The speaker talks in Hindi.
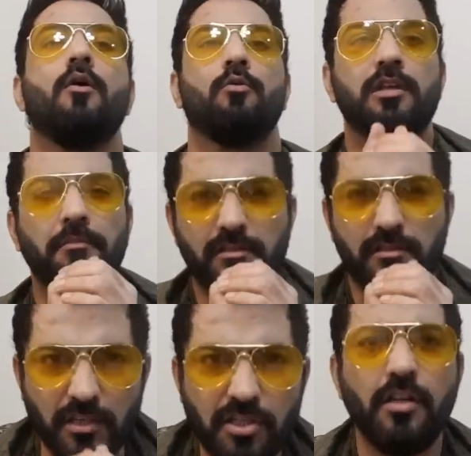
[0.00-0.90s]
उसने अपनी
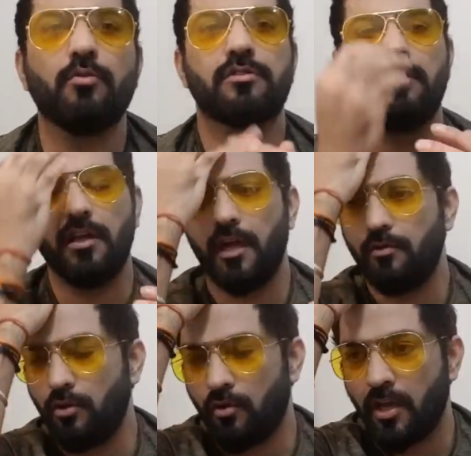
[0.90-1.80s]
सच्ची दोस्ती दिखाई
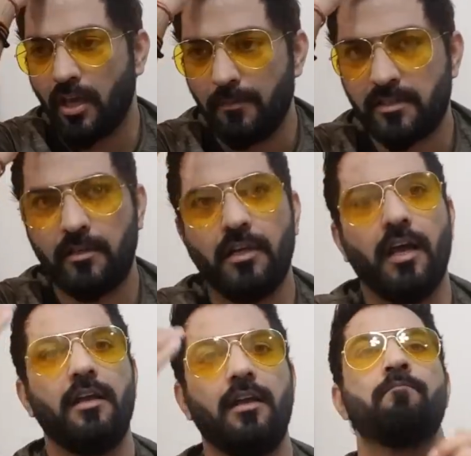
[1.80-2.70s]
उन दोनों की केमिस्ट्री
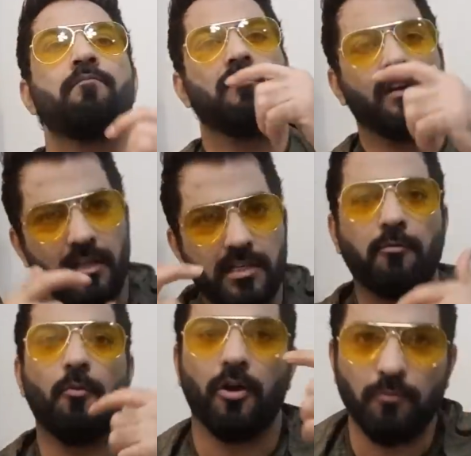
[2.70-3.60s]
दिखाई वकील साहब
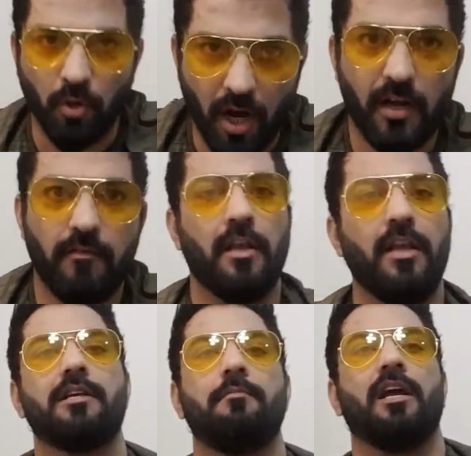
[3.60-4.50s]
को बहुत बुरा लगा वकील
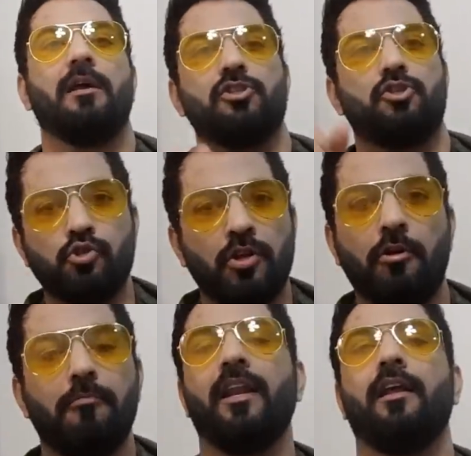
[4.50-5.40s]
साहब ने कहा मैं झुंझुना
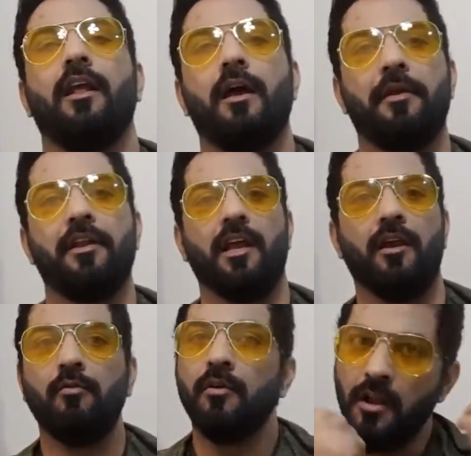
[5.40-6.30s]
घुमाने के लिए यहाँ पे नहीं आया
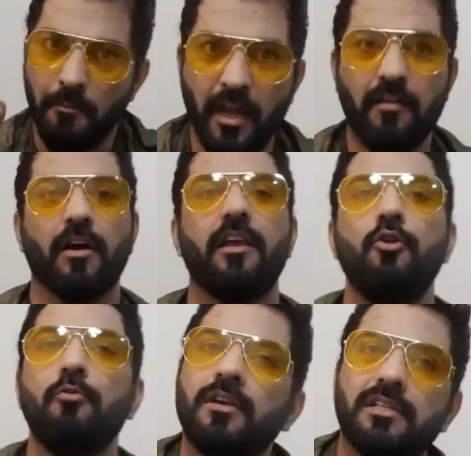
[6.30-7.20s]
हूँ मैं एक वकील
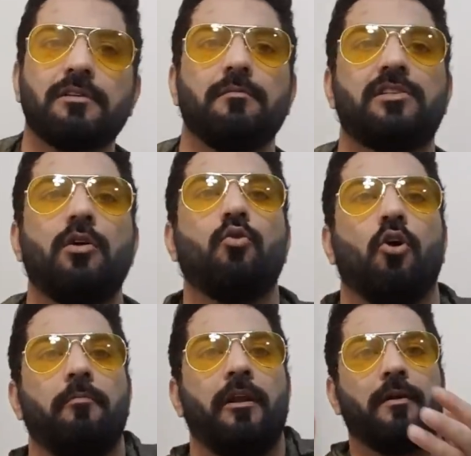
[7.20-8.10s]
हूँ मैं सब समझता हूँ
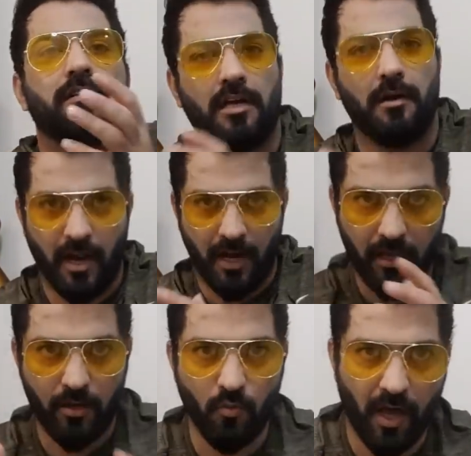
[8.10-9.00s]
कौन मेरे पास कब आ रहा है
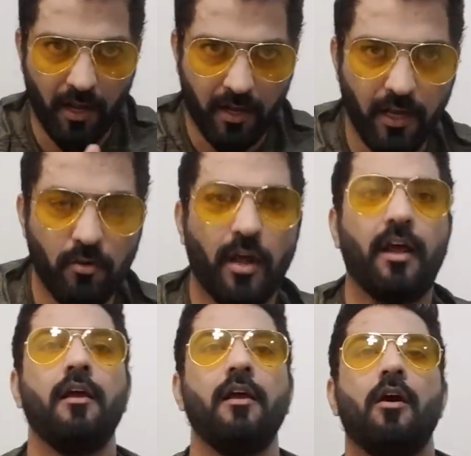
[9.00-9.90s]
क्यों आ रहा है काय को आ रहा है
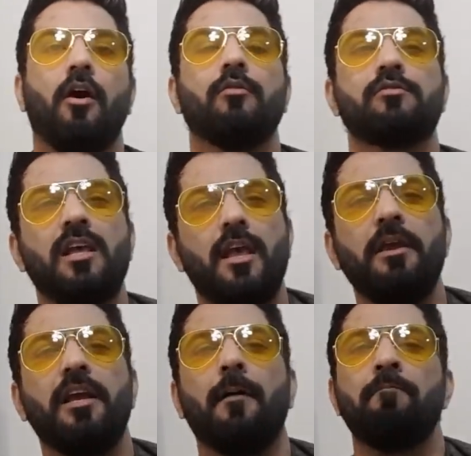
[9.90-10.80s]
और उसने ये भी
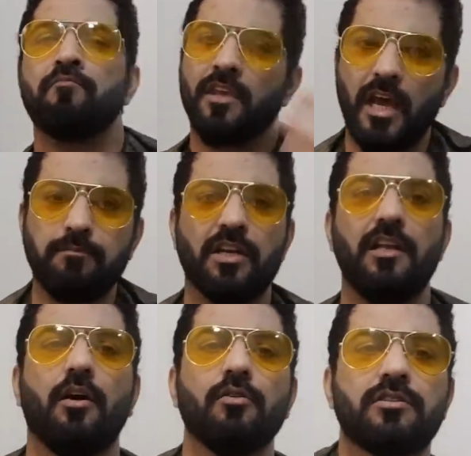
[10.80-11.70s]
कहा कि आप चले
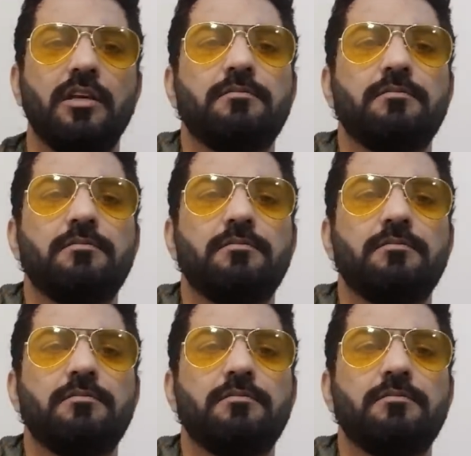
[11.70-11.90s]
जाओ उस टीम